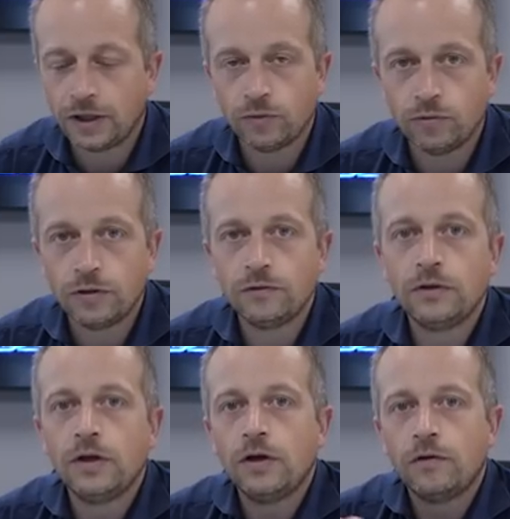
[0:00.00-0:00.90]
Regionen
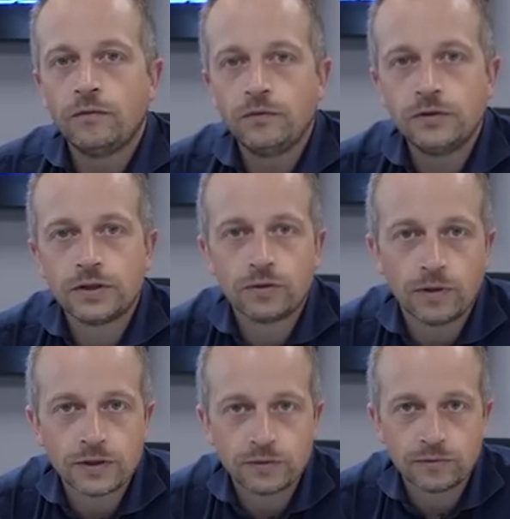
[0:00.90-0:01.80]
für diese
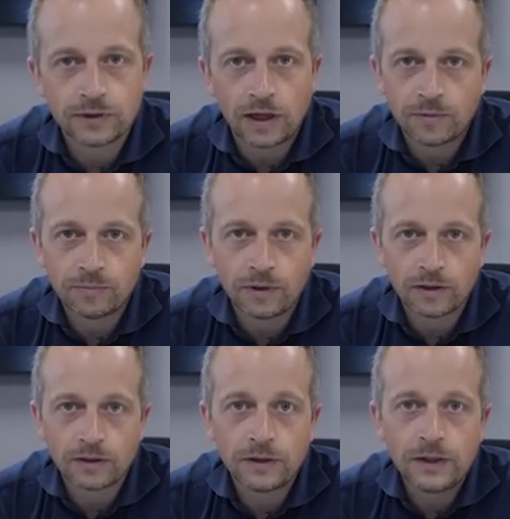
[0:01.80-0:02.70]

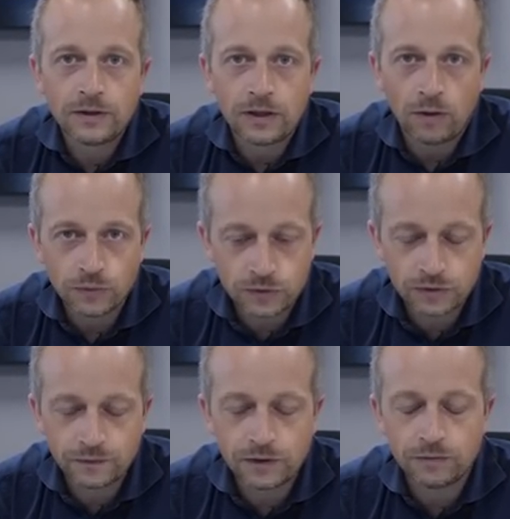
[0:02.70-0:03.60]
GraceNote-Datenbank
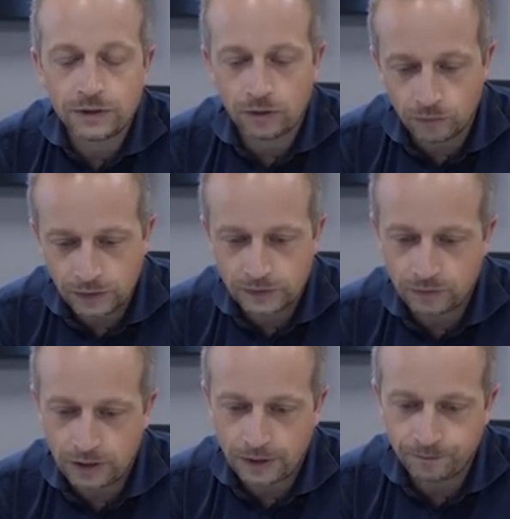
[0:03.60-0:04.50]
auszuwählen und
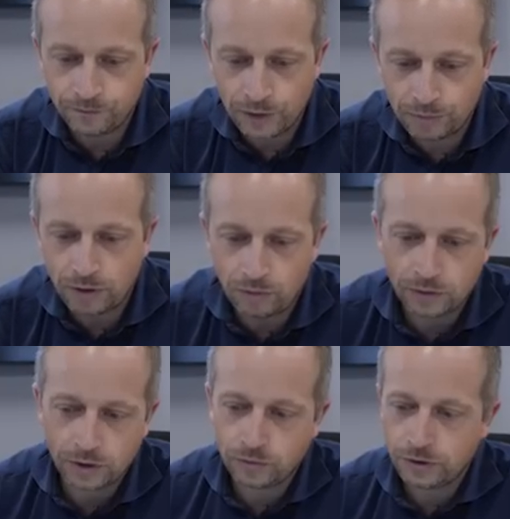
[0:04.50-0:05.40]
herunterzuladen. Wir
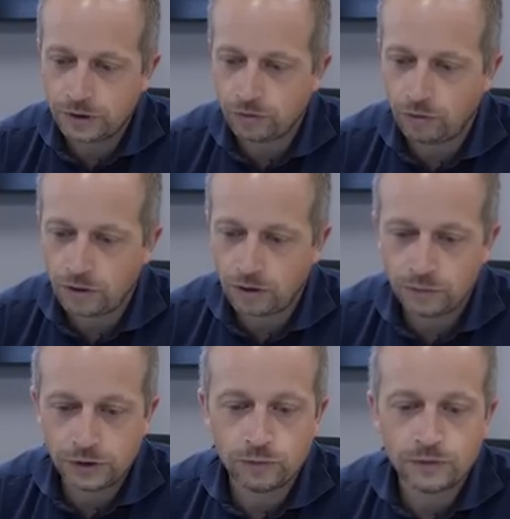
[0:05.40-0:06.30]
brauchen natürlich nicht Hongkong
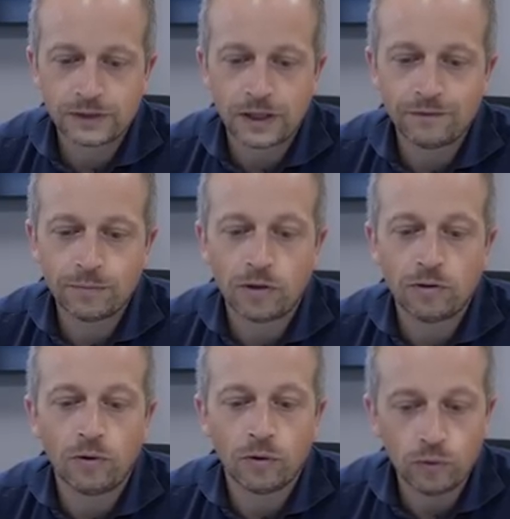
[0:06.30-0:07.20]
und nicht USA, wir
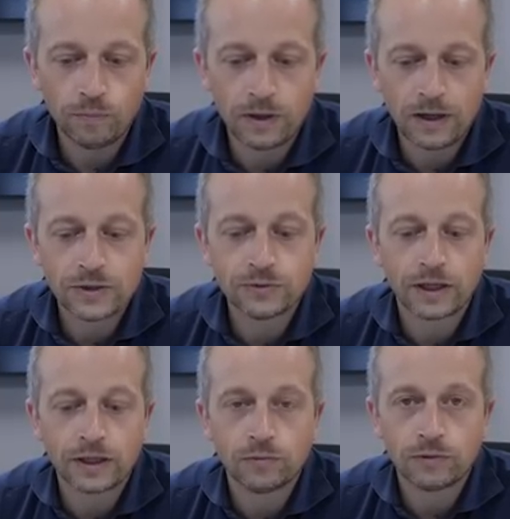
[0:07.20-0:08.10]
brauchen Europa, also
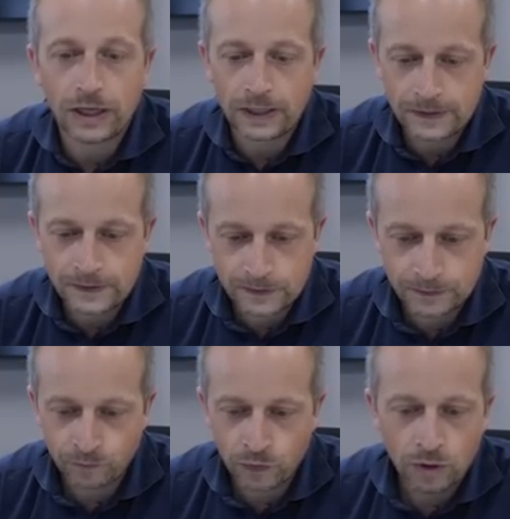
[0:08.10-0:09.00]
Region
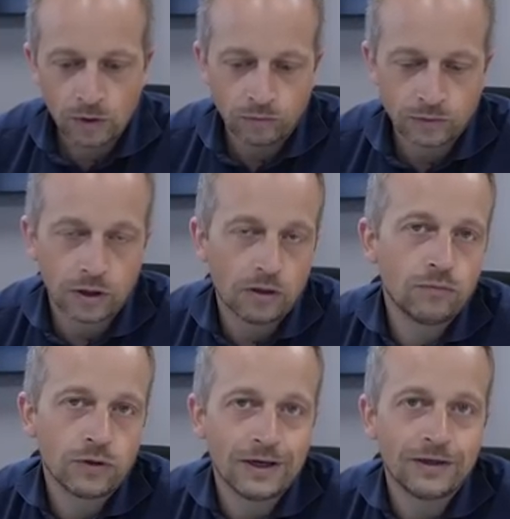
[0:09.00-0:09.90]
1. Und da
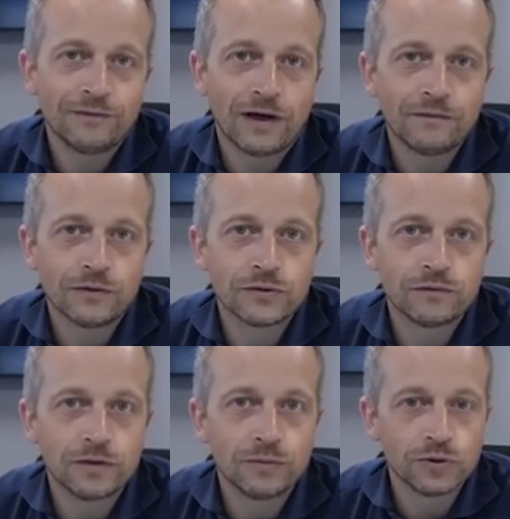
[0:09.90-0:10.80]
relativ einfach zu
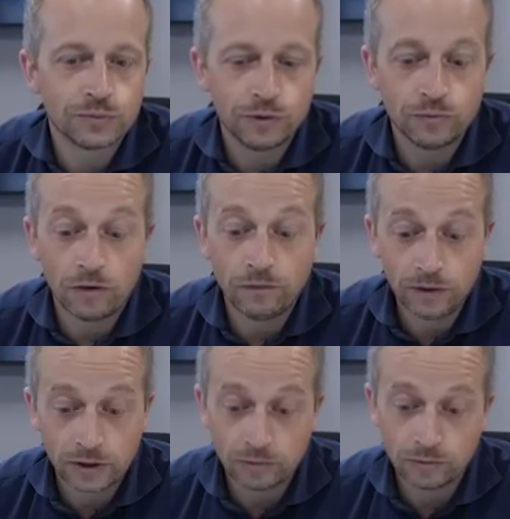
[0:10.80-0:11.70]
finden, muss man nur auf
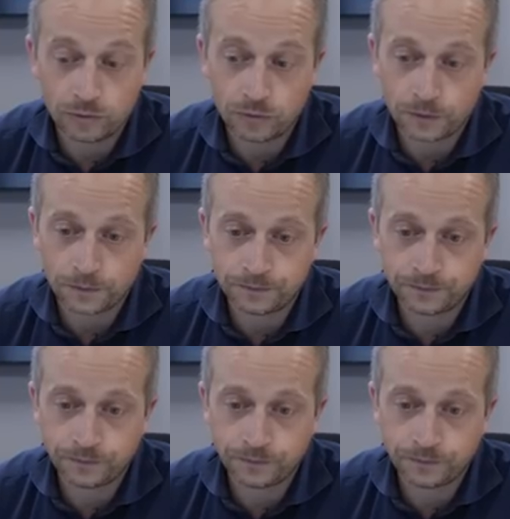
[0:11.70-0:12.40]
Download drücken.